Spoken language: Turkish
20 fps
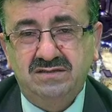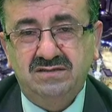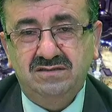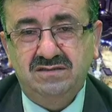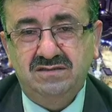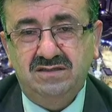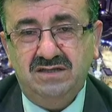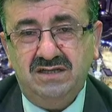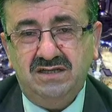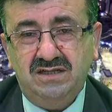
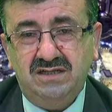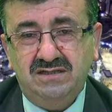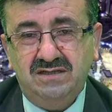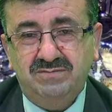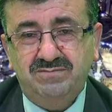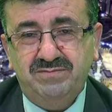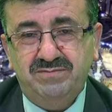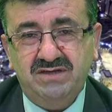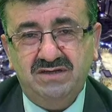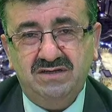Genelde
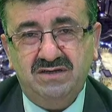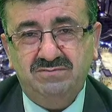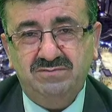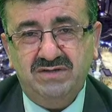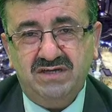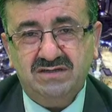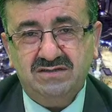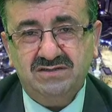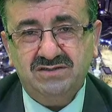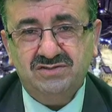
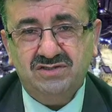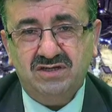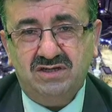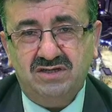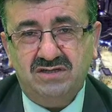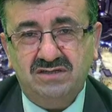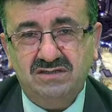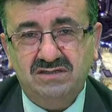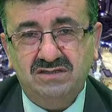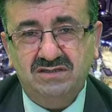peygamber
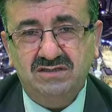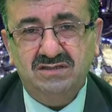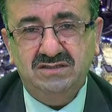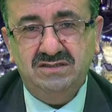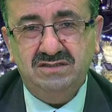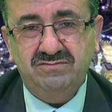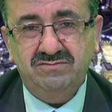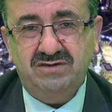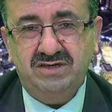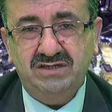kıssalarını
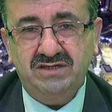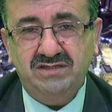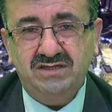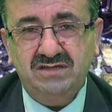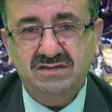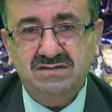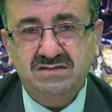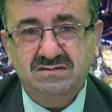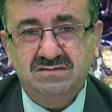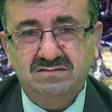ihtiva eden,
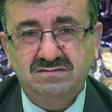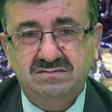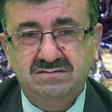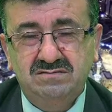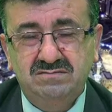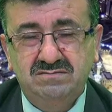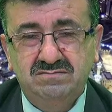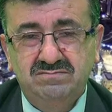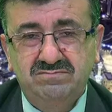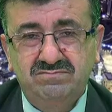
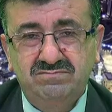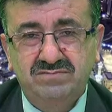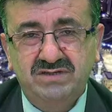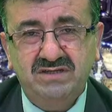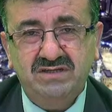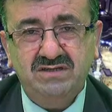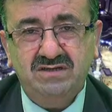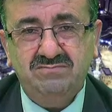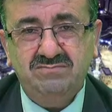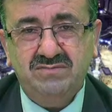
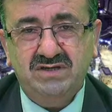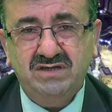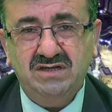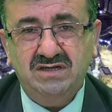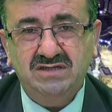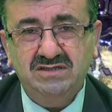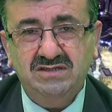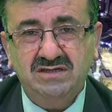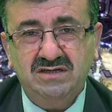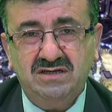
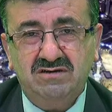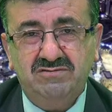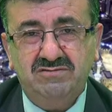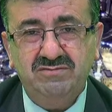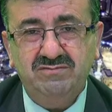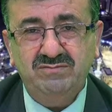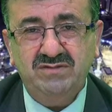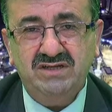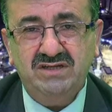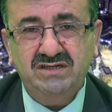peygamberlerin
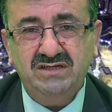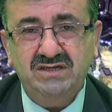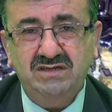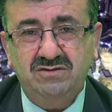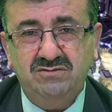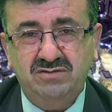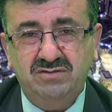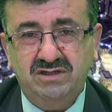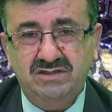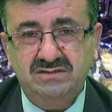kavimleriyle
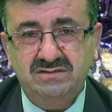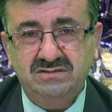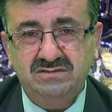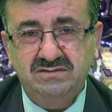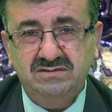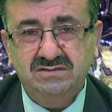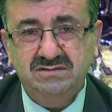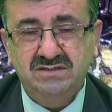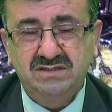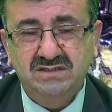olan
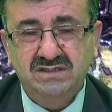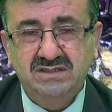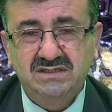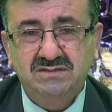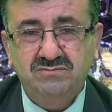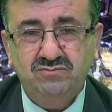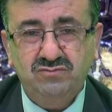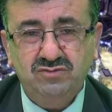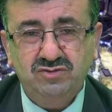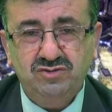
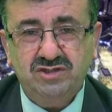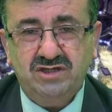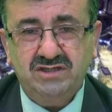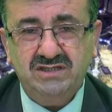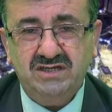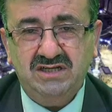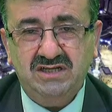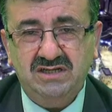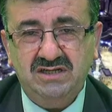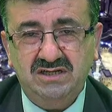
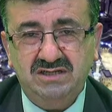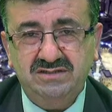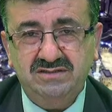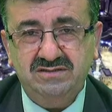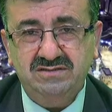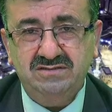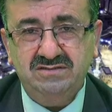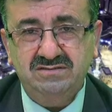mücadelelerini